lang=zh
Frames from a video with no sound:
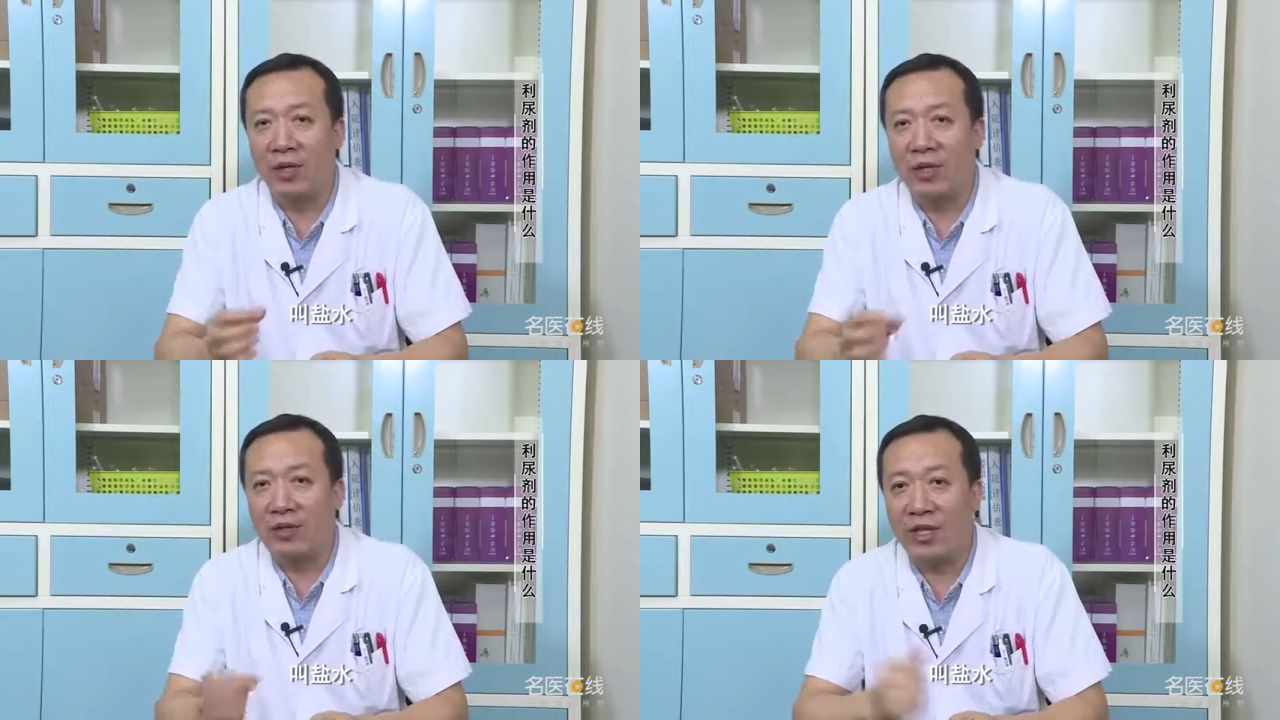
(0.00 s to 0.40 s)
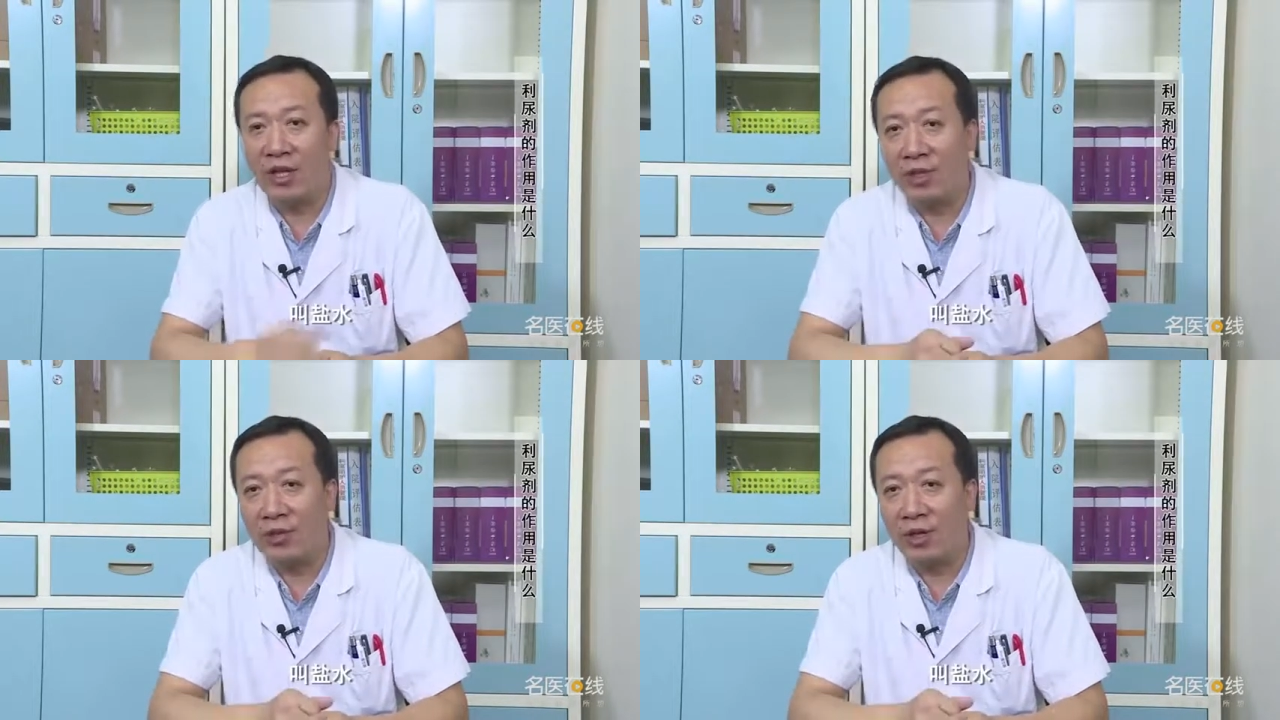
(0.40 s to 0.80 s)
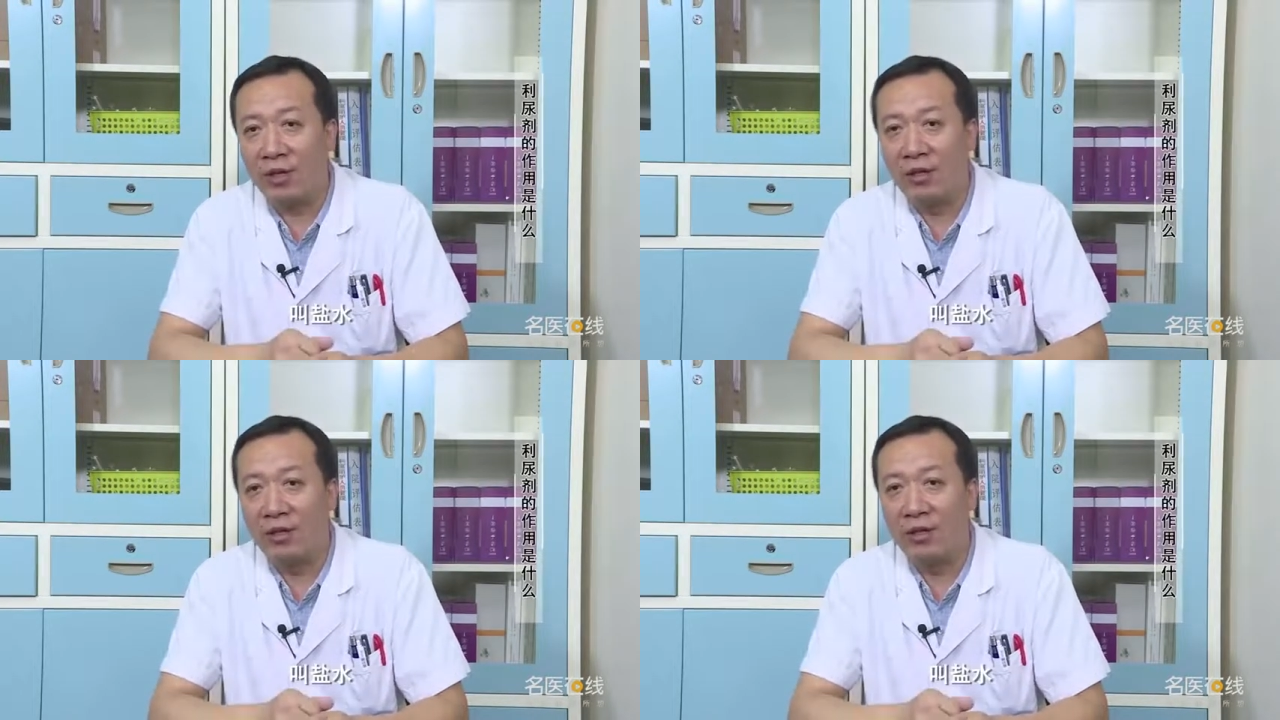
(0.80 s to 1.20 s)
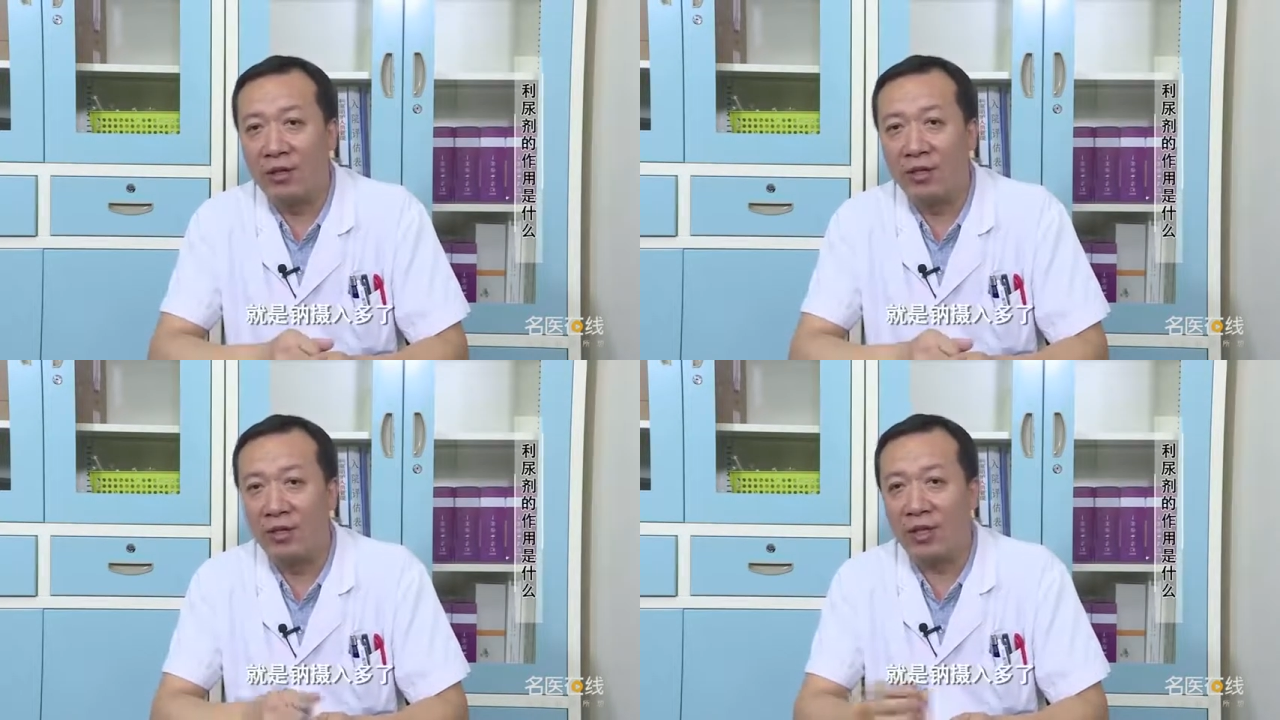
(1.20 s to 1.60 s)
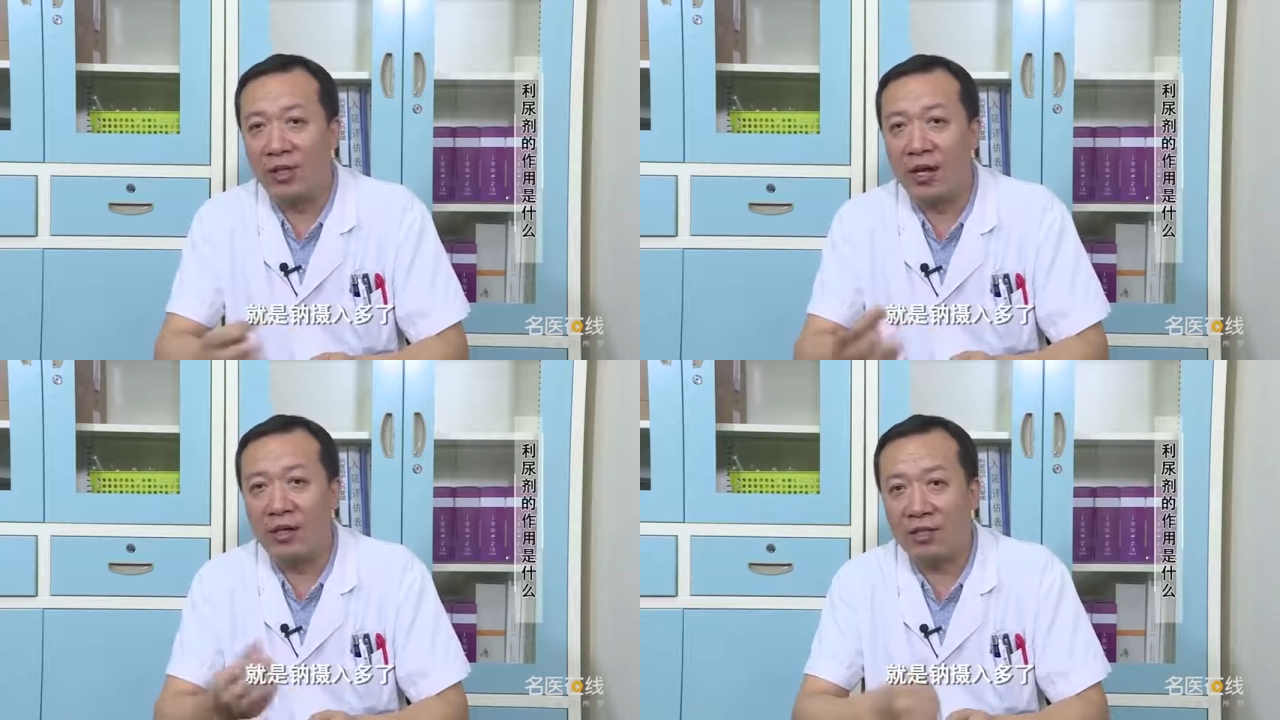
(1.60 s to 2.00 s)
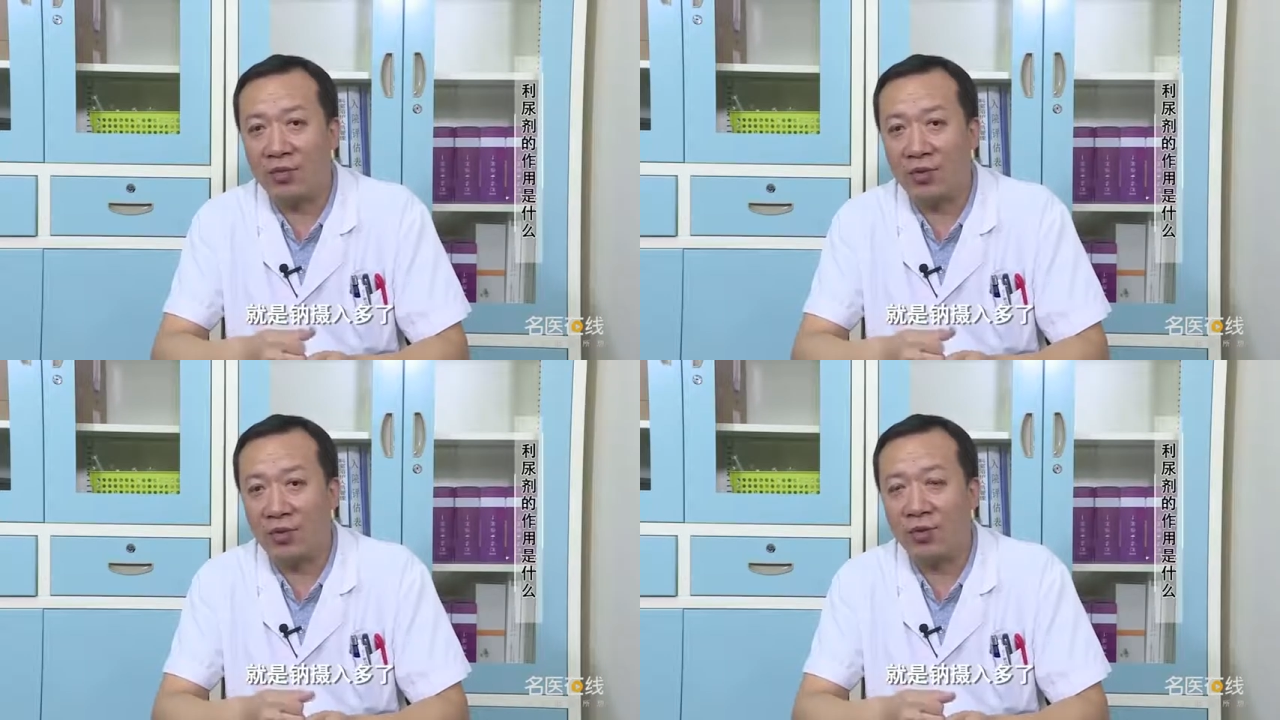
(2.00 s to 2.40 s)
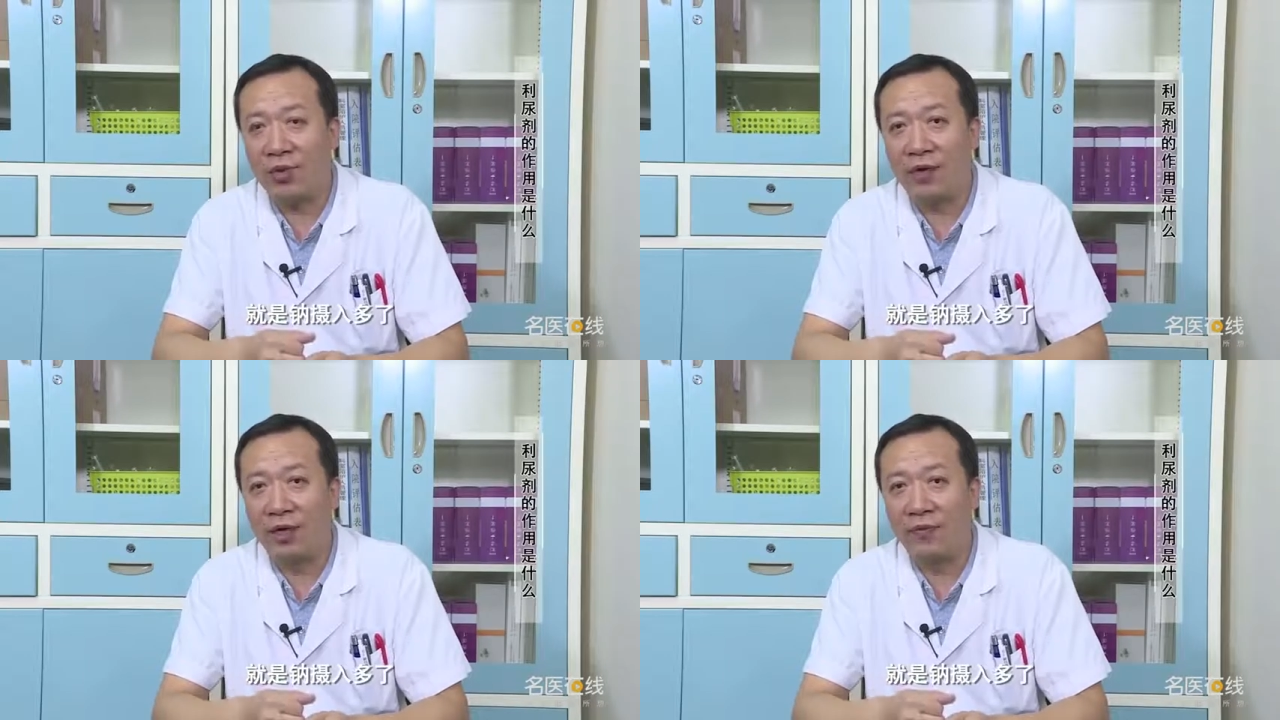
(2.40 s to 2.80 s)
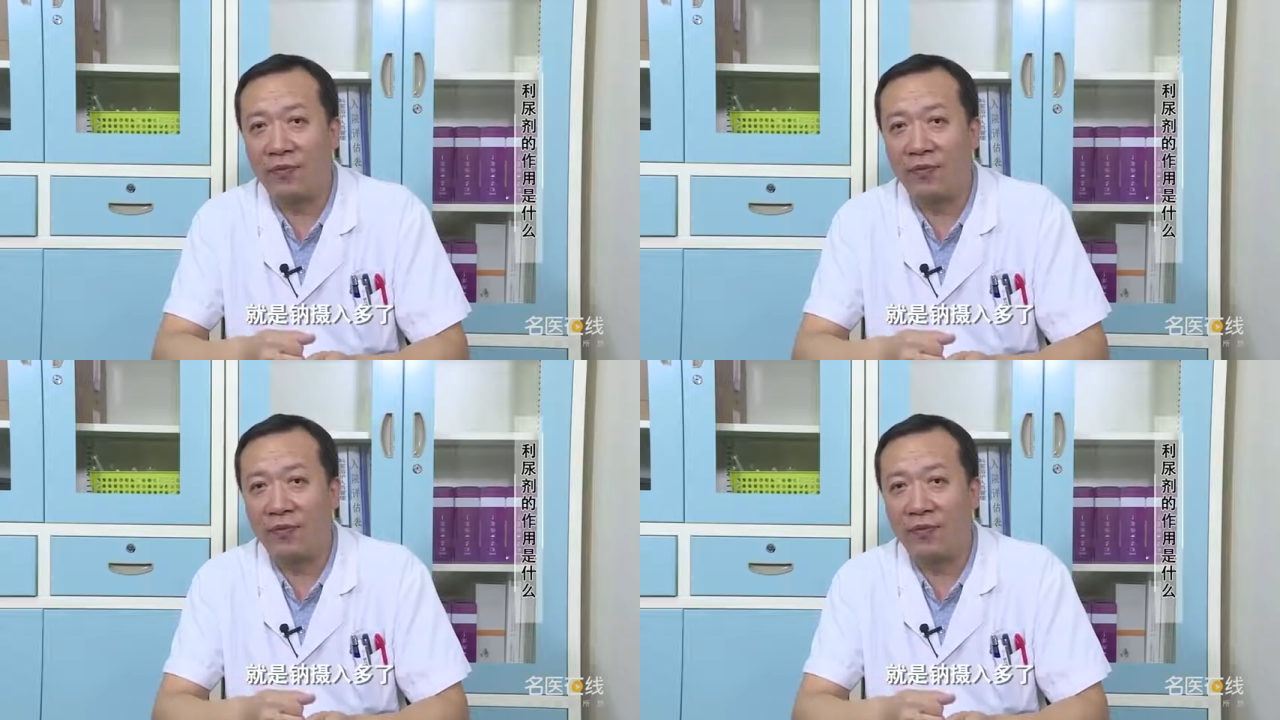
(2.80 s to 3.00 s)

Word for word: 叫盐水，就是钠摄入多了。